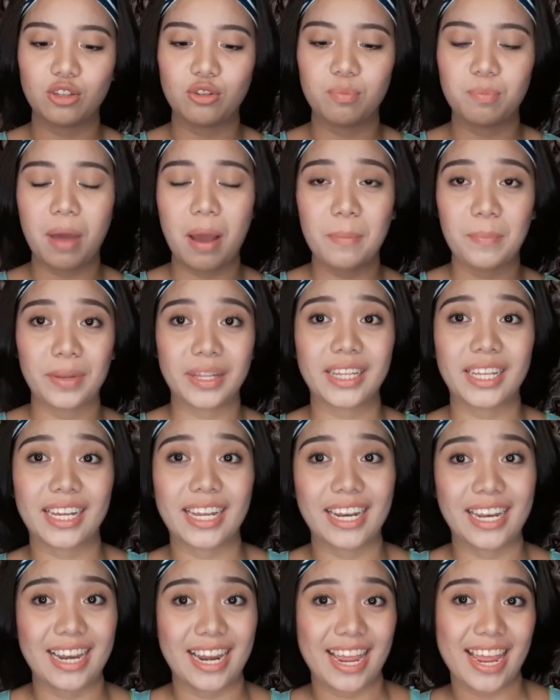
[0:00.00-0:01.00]
to
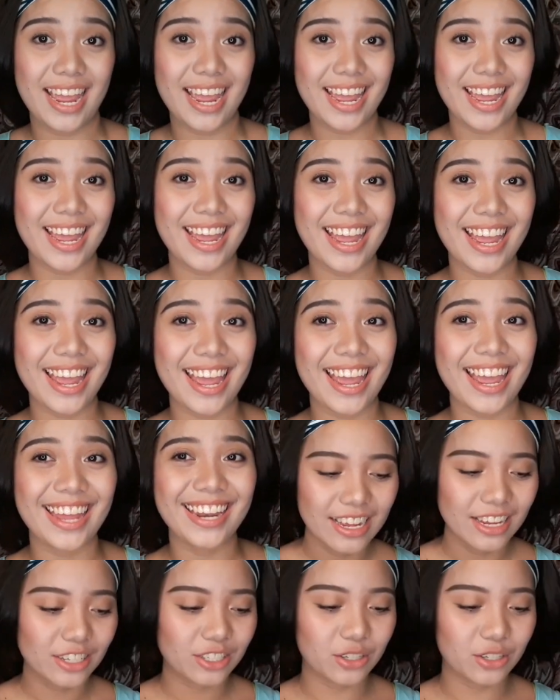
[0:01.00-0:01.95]
papatagalin.